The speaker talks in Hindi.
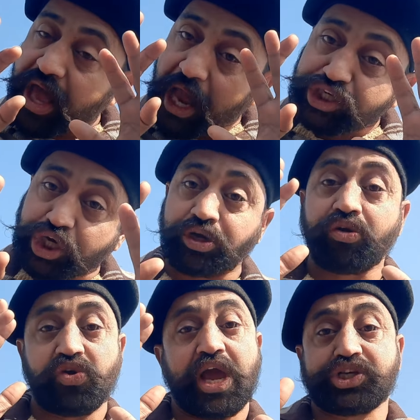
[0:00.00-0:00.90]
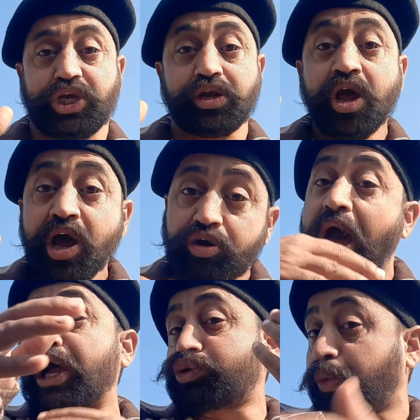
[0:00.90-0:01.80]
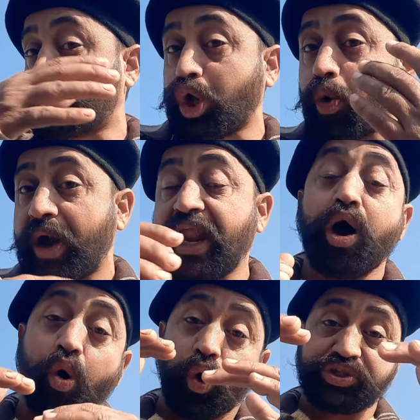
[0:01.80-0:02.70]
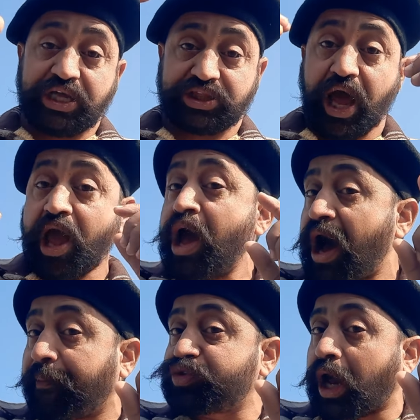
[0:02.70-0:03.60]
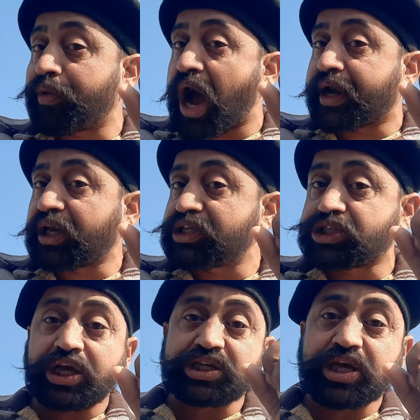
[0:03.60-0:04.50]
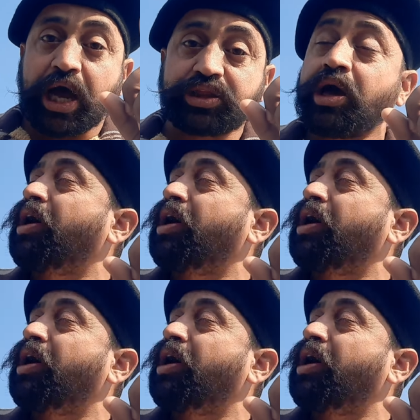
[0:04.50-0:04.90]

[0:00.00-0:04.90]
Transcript: एक्शन रिएक्शन राजपूतों वाला हो जाता है हम जब अगर किसी के साथ